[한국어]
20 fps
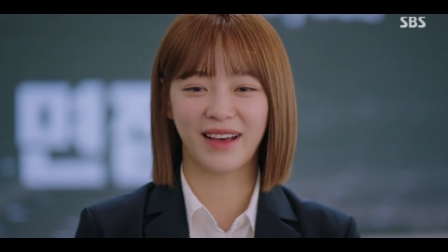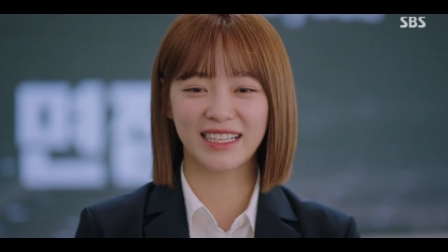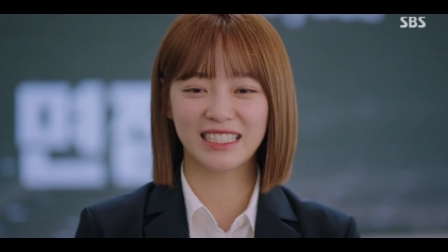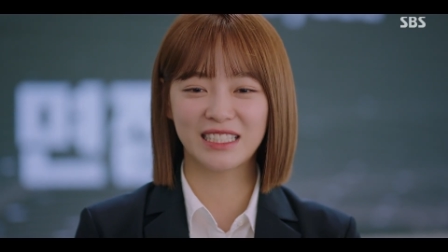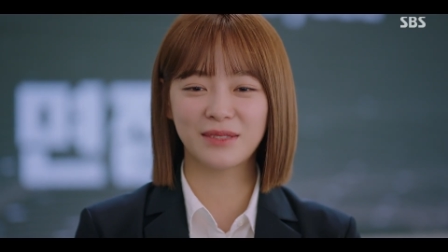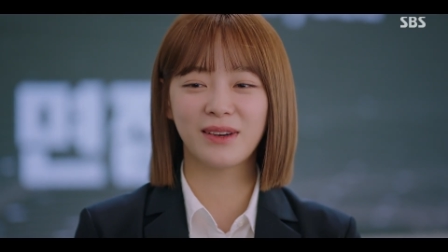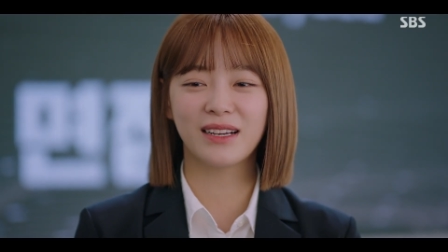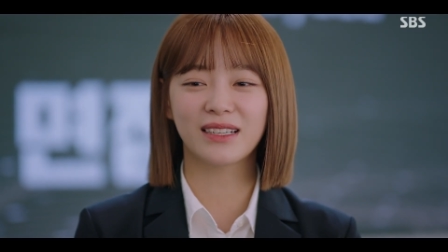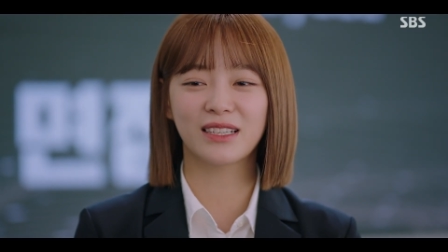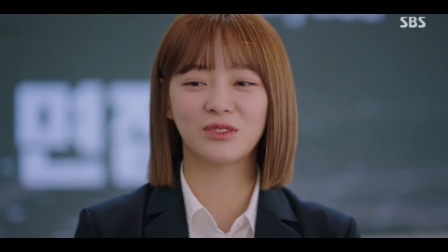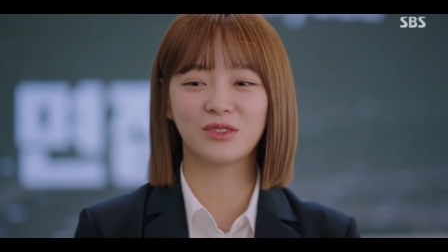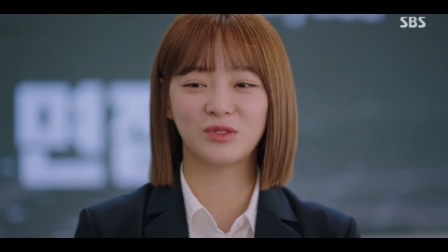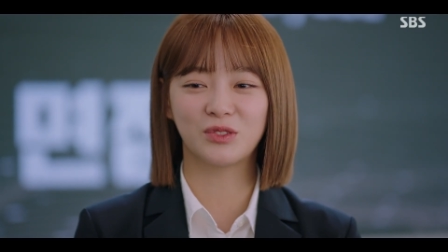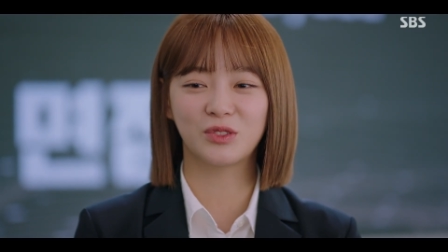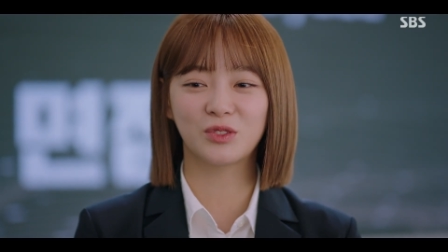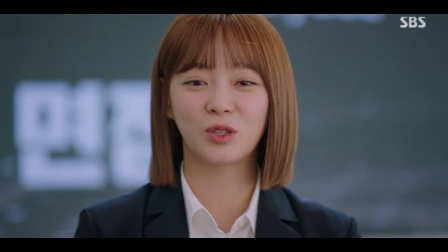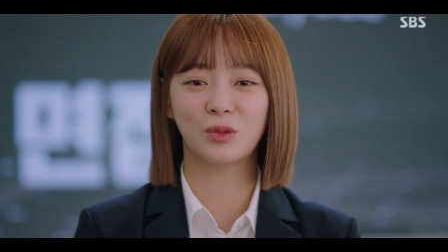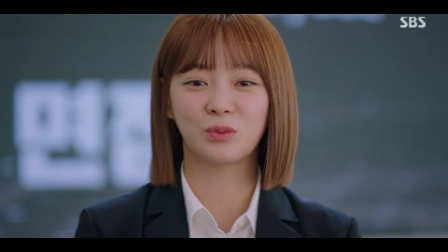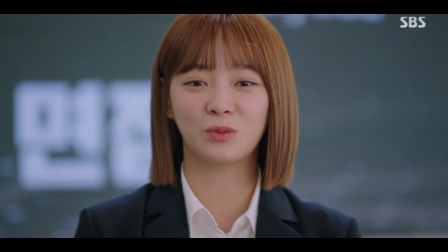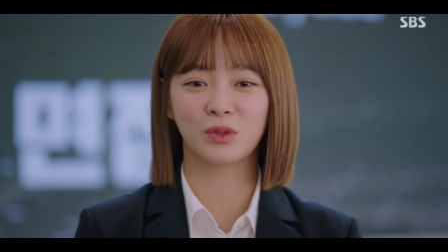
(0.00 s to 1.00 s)
마지막에
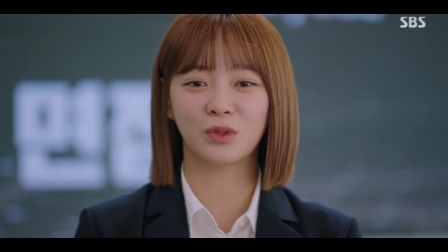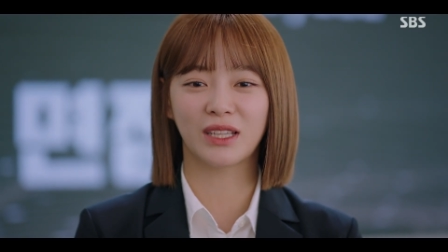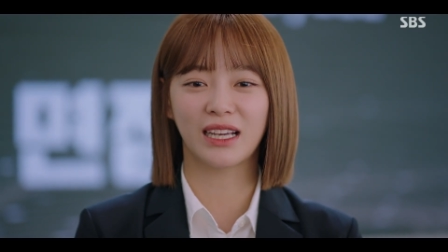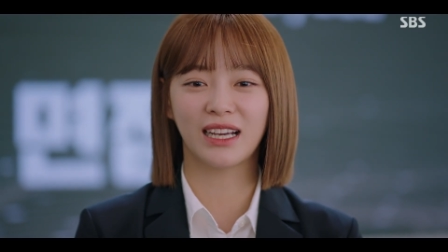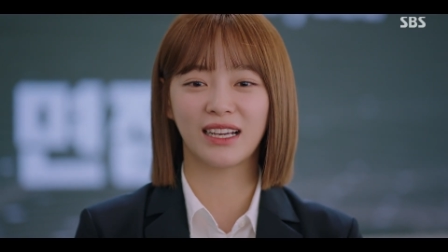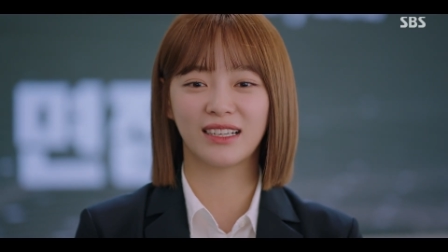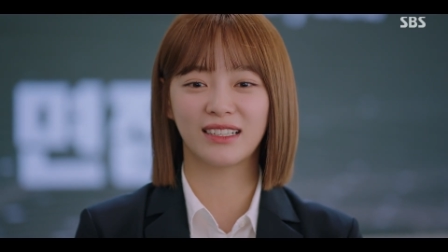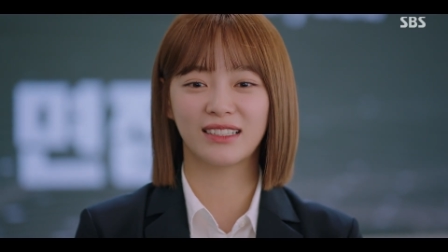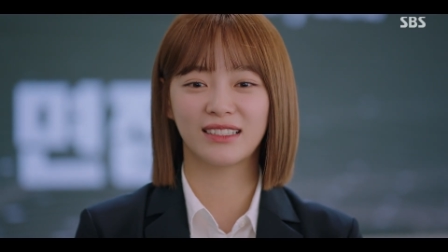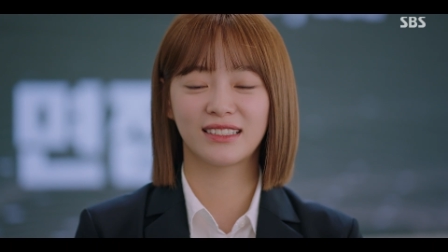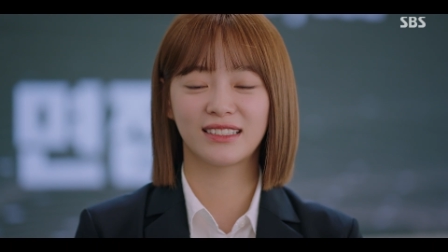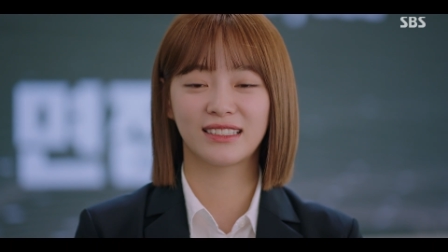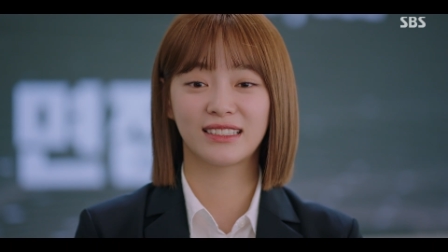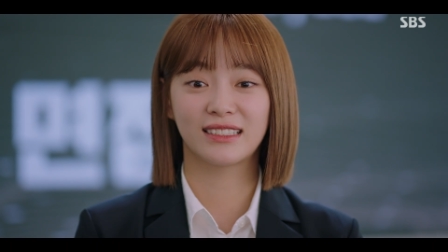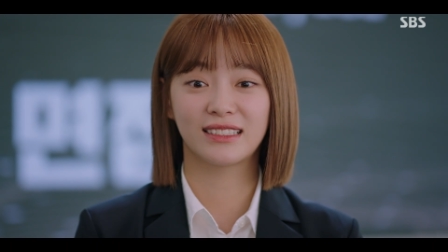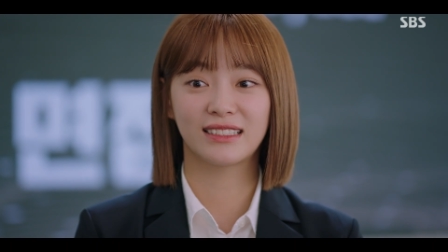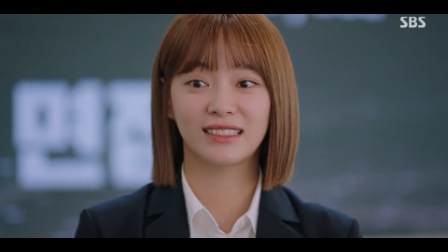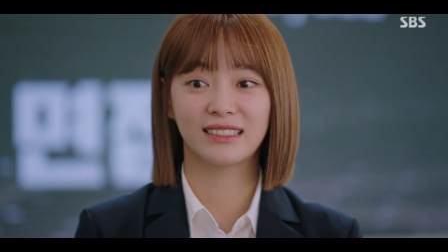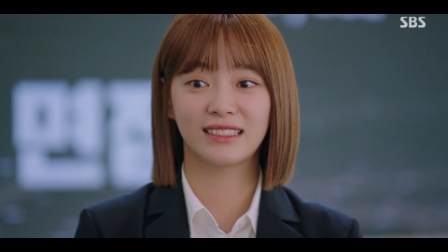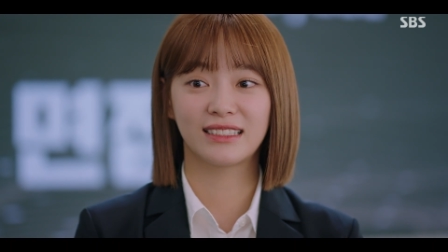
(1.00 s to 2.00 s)
웃는 것보다
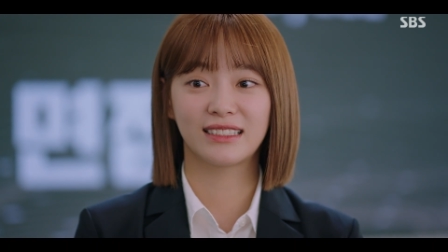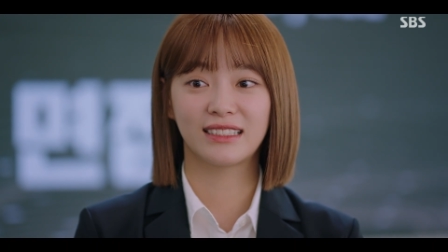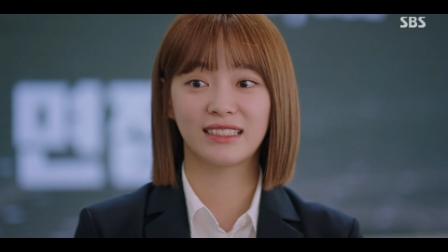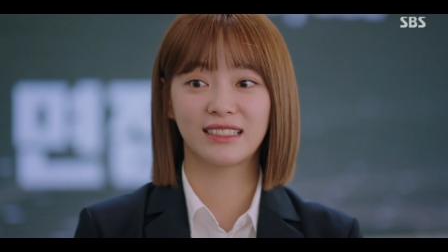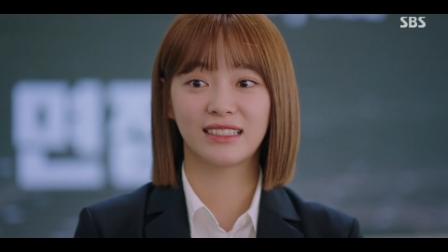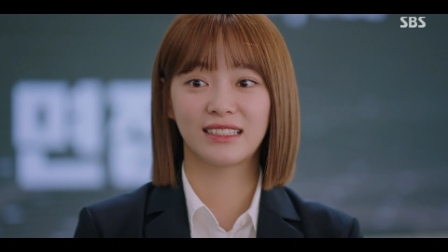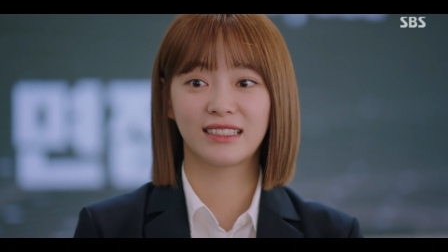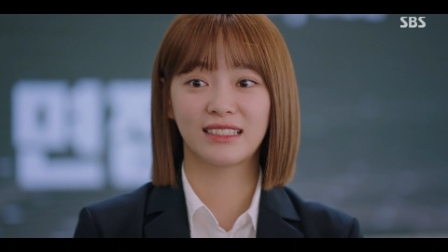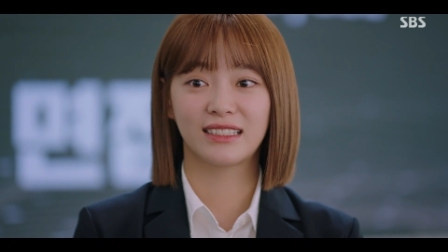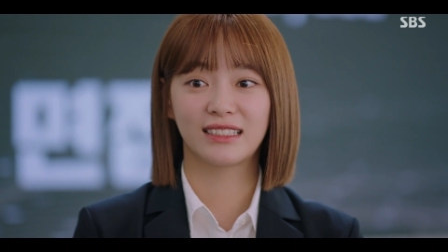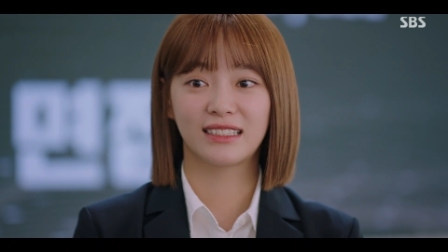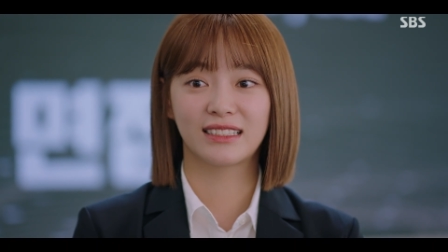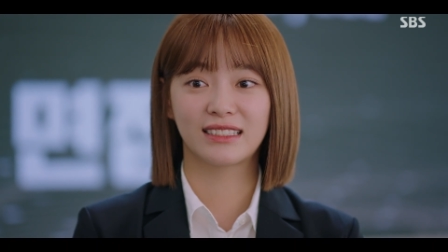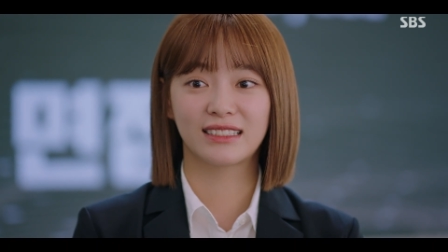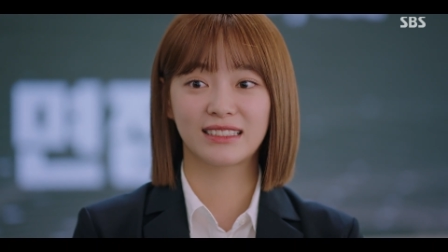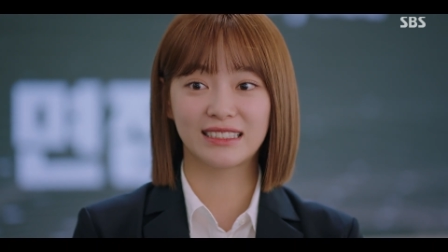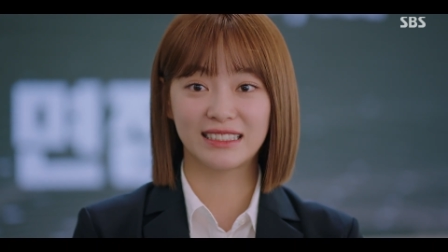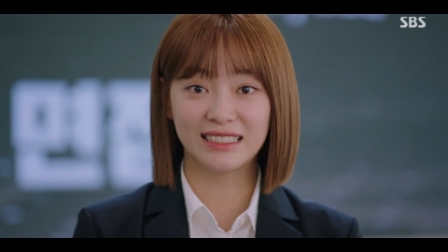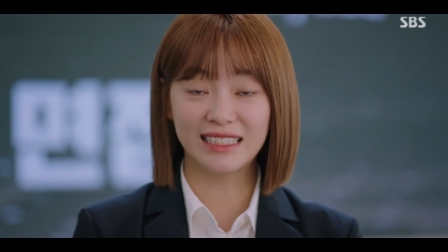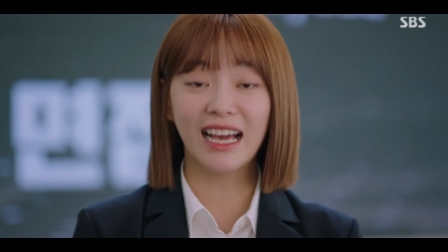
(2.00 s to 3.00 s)

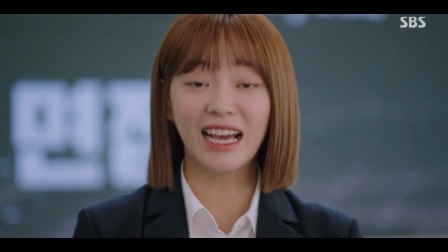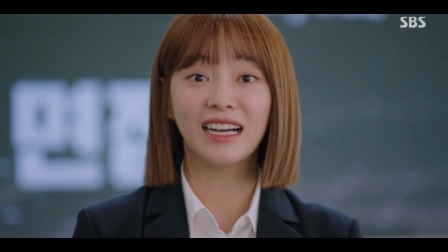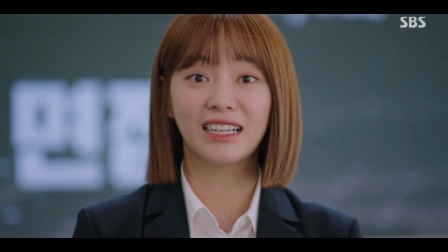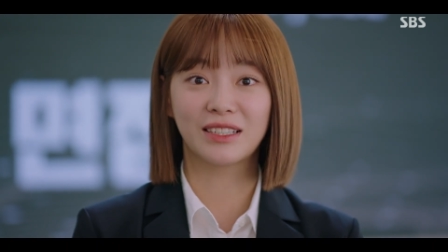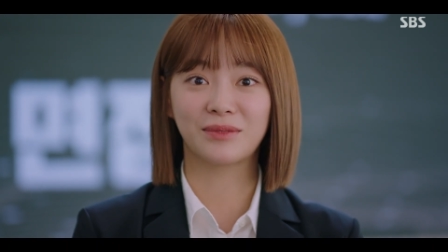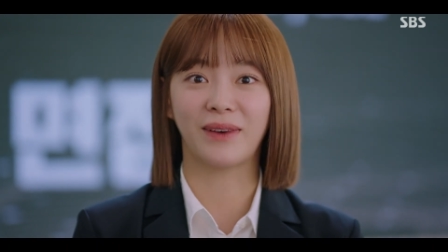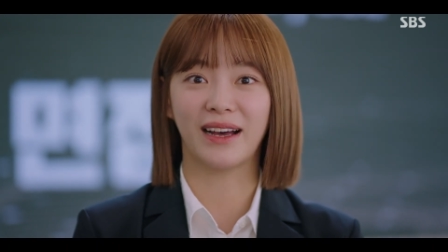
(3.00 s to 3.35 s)
그냥